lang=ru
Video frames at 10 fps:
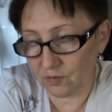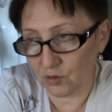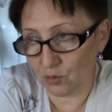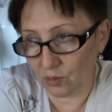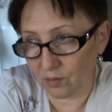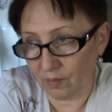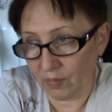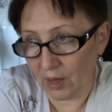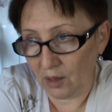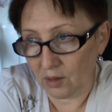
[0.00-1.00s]
все –
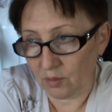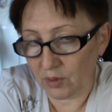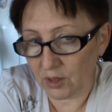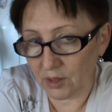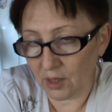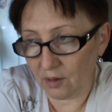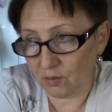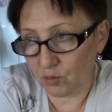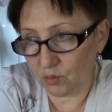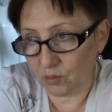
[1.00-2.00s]
благодаря
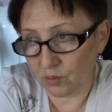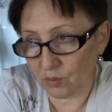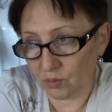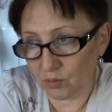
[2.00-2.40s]
вот э,